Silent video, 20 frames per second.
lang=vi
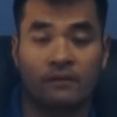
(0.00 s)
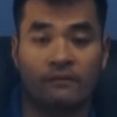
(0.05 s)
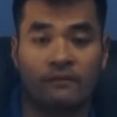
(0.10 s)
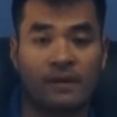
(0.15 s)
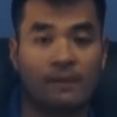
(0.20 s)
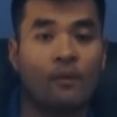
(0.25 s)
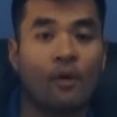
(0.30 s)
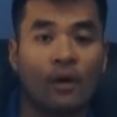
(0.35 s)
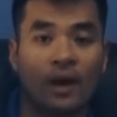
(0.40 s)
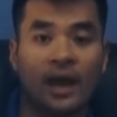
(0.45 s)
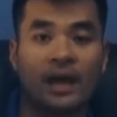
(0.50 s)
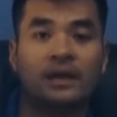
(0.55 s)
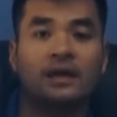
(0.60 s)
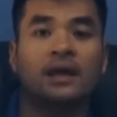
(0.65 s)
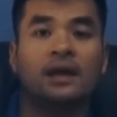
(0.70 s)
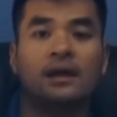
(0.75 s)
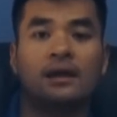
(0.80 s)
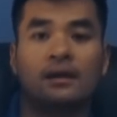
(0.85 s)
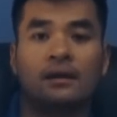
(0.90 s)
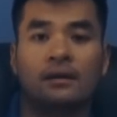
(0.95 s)
và một ngày
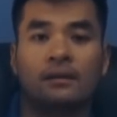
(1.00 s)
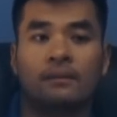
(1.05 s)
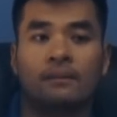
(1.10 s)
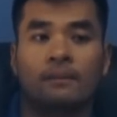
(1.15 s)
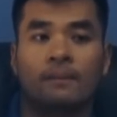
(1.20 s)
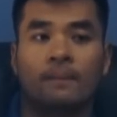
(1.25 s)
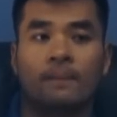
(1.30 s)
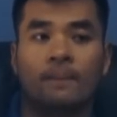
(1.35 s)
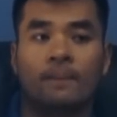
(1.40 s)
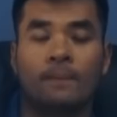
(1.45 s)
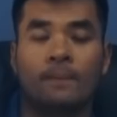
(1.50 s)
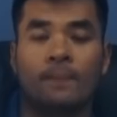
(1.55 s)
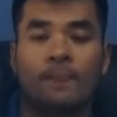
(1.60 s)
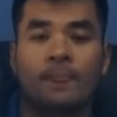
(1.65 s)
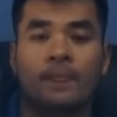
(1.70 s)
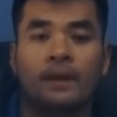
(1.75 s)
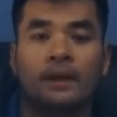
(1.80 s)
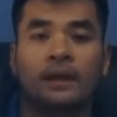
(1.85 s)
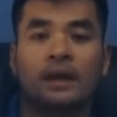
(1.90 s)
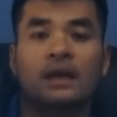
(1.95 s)
kia
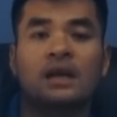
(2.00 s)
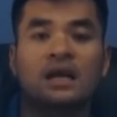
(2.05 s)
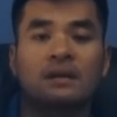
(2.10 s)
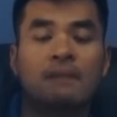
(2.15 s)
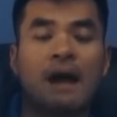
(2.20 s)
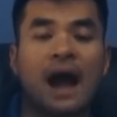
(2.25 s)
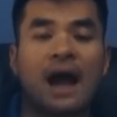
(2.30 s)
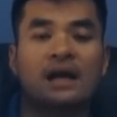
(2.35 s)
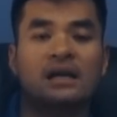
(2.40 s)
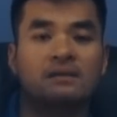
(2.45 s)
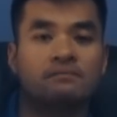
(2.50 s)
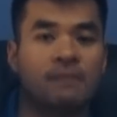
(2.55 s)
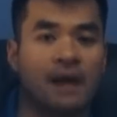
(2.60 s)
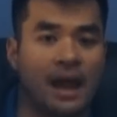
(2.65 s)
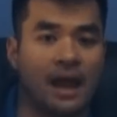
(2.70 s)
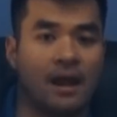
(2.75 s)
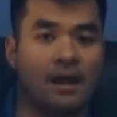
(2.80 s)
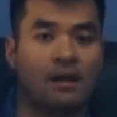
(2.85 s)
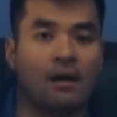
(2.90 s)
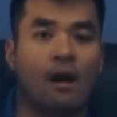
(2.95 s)
cái người ba người
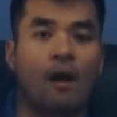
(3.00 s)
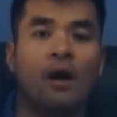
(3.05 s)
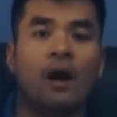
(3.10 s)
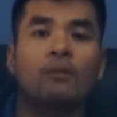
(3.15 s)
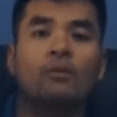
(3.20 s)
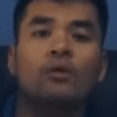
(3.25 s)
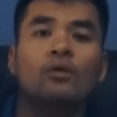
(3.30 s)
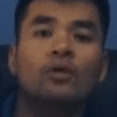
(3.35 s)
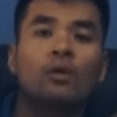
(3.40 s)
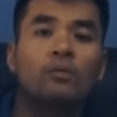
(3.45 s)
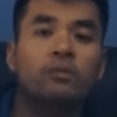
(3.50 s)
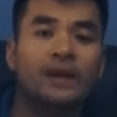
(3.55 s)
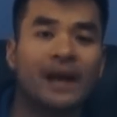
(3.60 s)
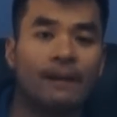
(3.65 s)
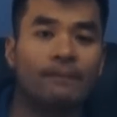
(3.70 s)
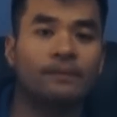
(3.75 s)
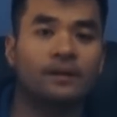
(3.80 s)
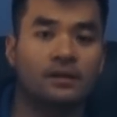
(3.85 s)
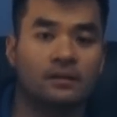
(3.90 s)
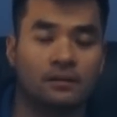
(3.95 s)
mẹ họ không có cung
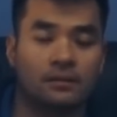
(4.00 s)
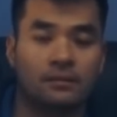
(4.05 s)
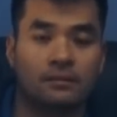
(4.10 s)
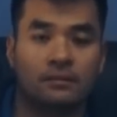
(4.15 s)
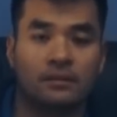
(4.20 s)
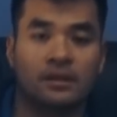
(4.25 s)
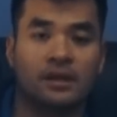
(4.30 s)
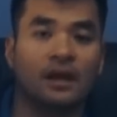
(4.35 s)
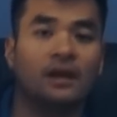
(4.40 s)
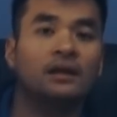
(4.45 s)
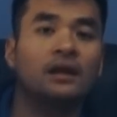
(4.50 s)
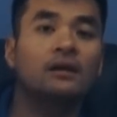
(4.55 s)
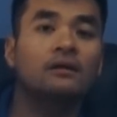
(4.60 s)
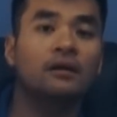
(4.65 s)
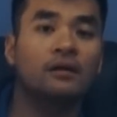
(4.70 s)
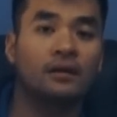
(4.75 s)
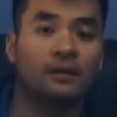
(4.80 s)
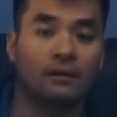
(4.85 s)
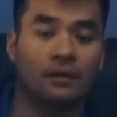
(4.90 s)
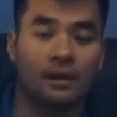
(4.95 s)
cấp được những cái thứ
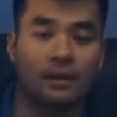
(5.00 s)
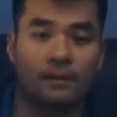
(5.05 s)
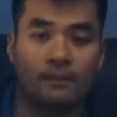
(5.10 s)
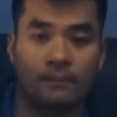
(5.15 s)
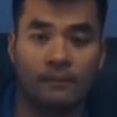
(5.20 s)
đó nữa